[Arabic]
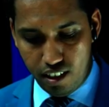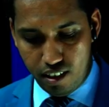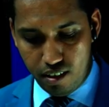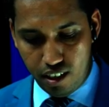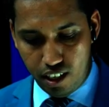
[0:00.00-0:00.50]

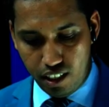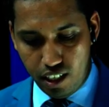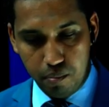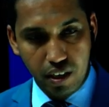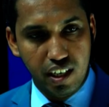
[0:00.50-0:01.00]
آه،
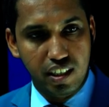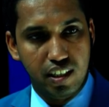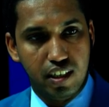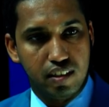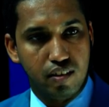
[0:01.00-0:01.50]
أيام
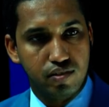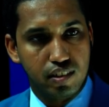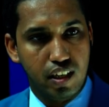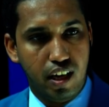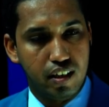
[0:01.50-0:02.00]
قليلة
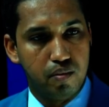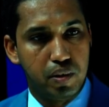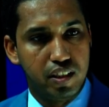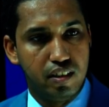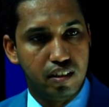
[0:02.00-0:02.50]
تفصل عن
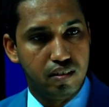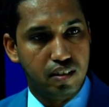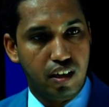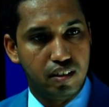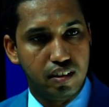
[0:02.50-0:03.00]
بدء
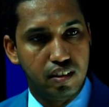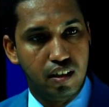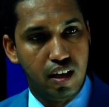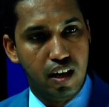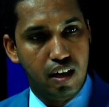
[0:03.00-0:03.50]
يعني
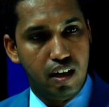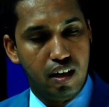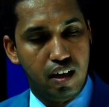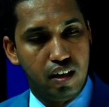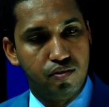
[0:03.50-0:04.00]

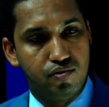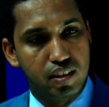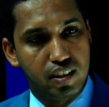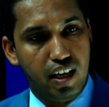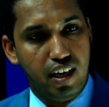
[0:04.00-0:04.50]
آه،
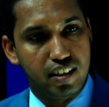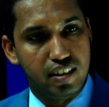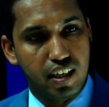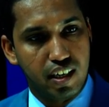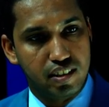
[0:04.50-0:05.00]
الافتتاح
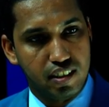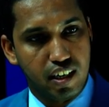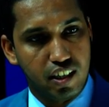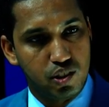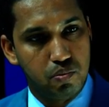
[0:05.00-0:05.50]
الدراسي
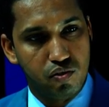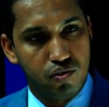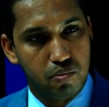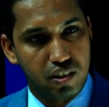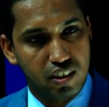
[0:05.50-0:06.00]
الرسمي
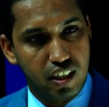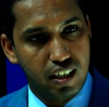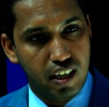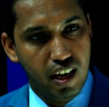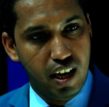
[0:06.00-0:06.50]
في
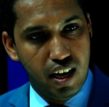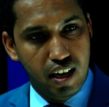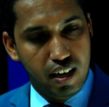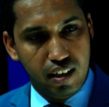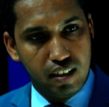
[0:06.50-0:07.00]
موريتانيا
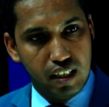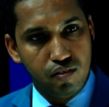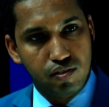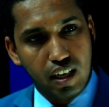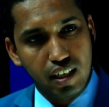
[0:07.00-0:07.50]
آه،
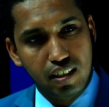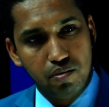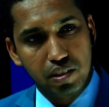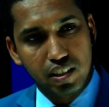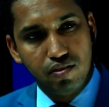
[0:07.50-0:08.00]
كيف
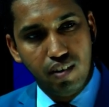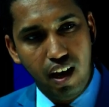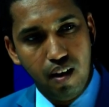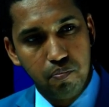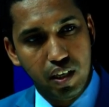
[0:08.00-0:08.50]
ترين بصفة
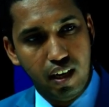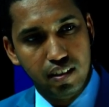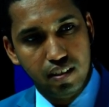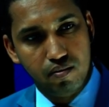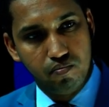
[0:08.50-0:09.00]
عامة
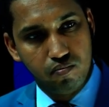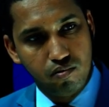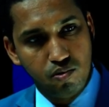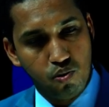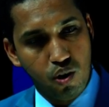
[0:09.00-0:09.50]
يعني
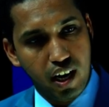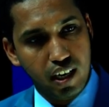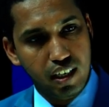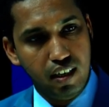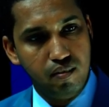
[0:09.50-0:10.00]

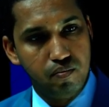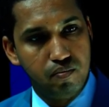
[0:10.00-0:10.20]
واقع